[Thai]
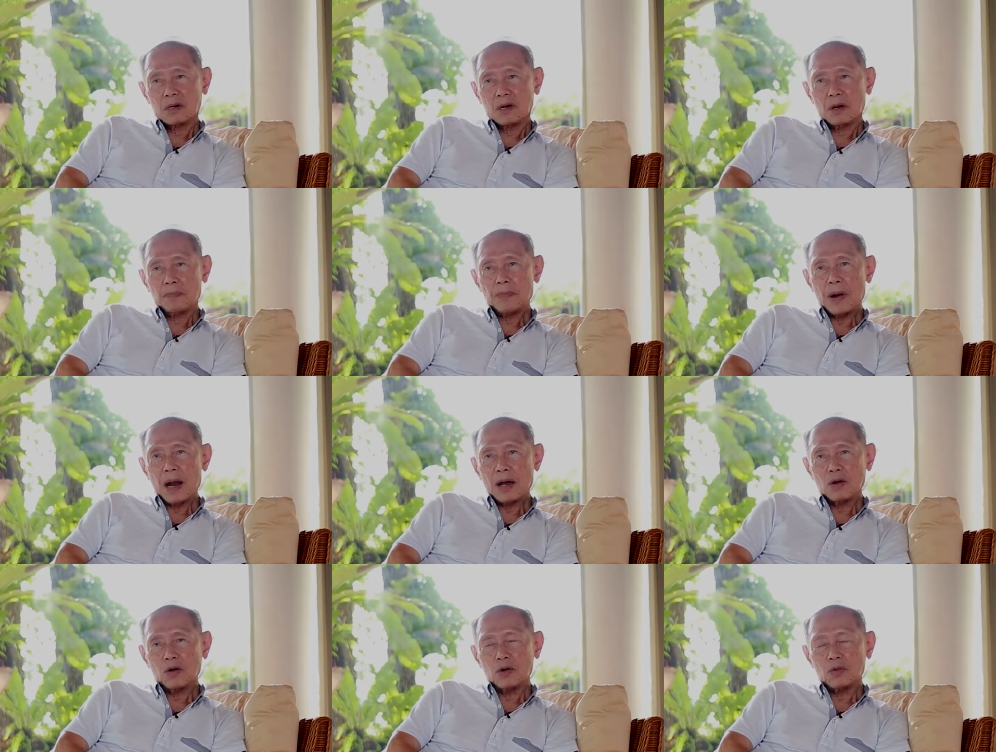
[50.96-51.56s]
ก็ป
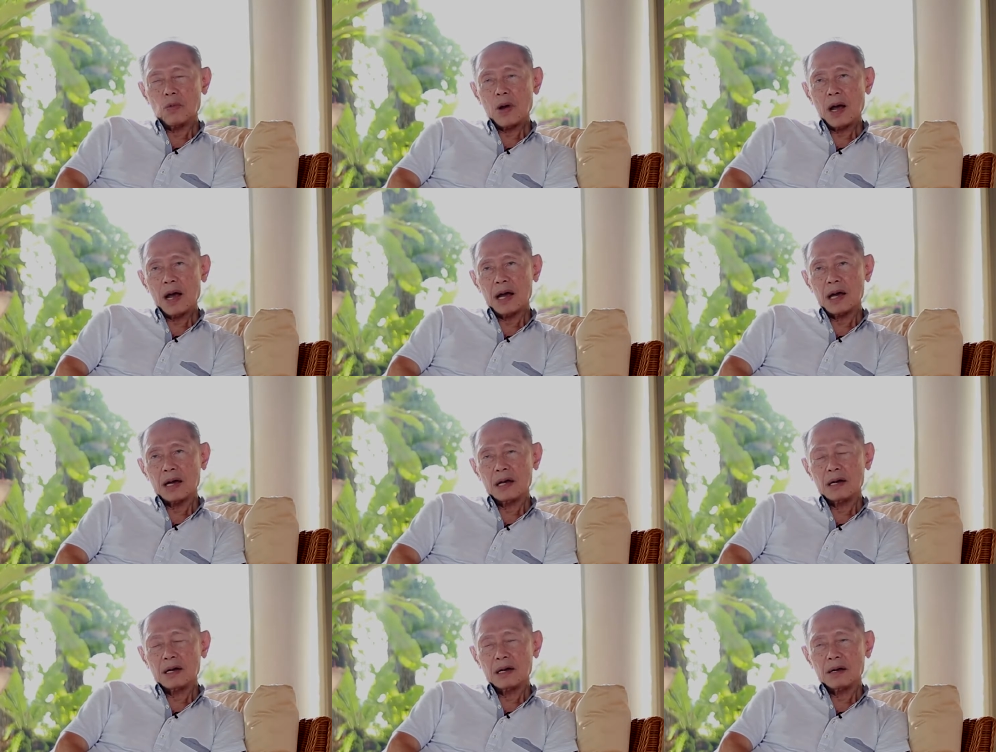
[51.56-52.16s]
รากฏว่า
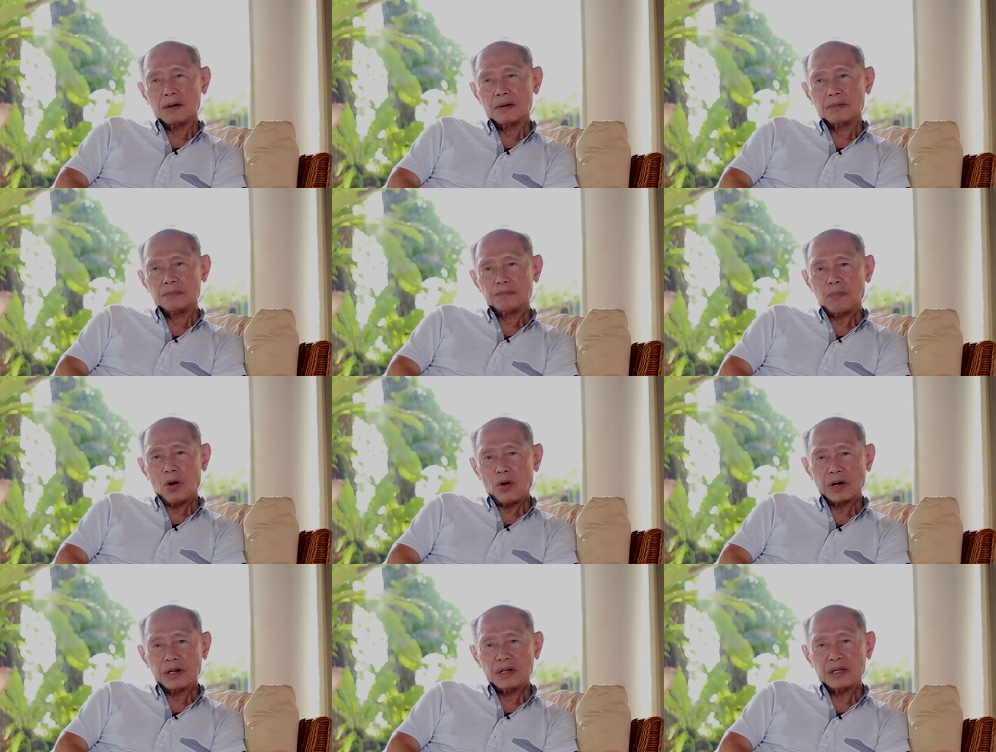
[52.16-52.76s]

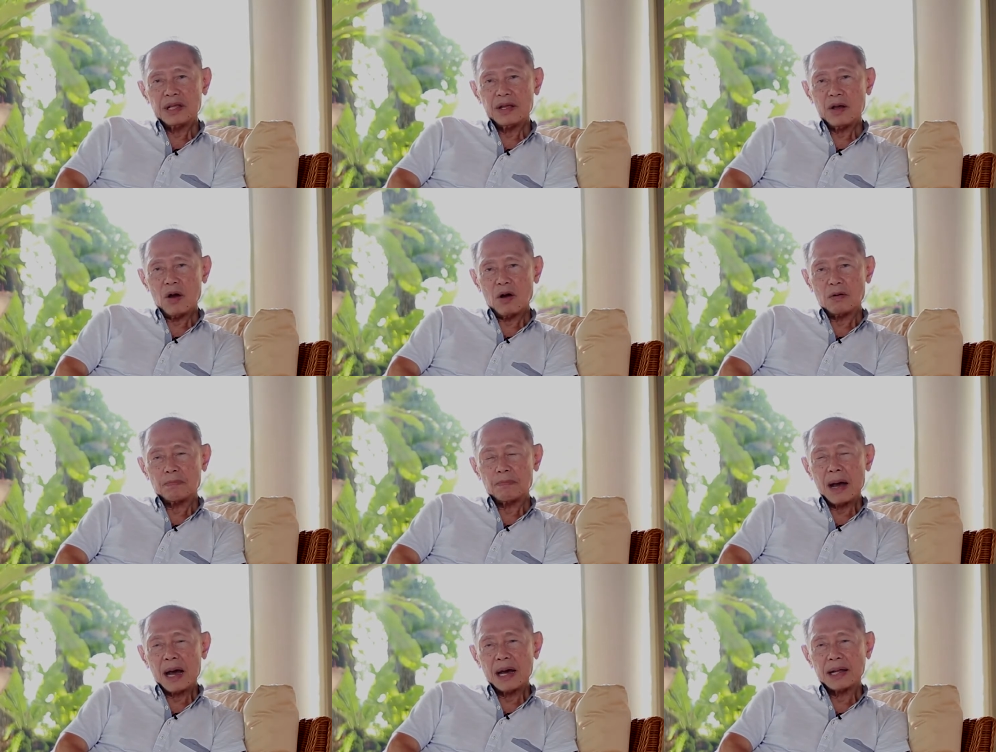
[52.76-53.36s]
ผลที่ออ
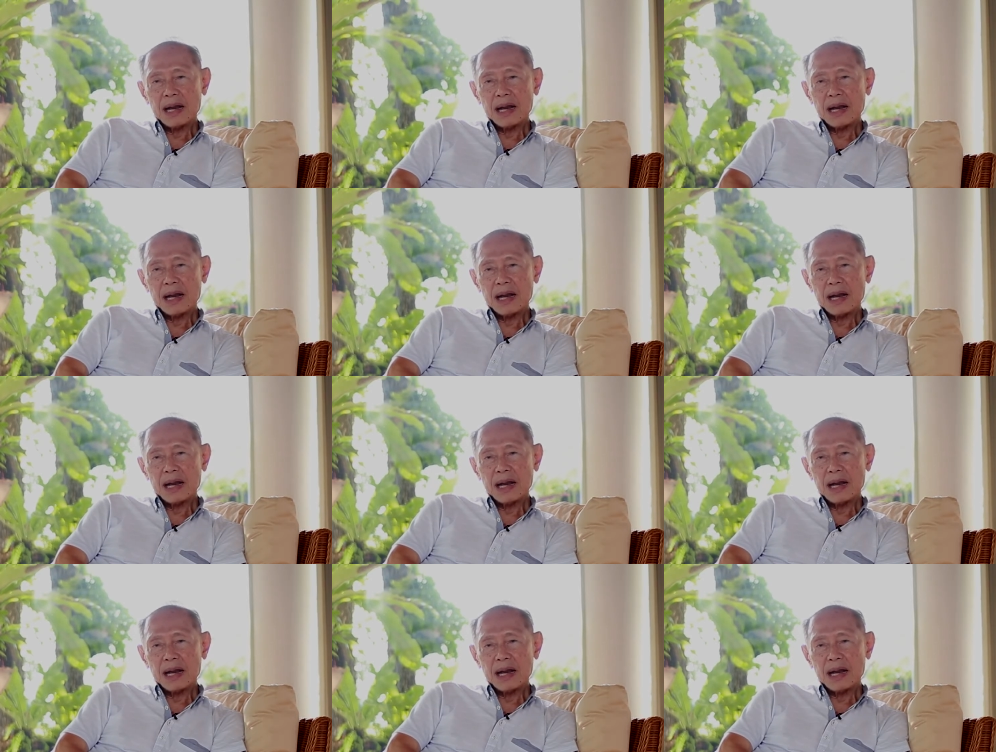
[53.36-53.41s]
กมา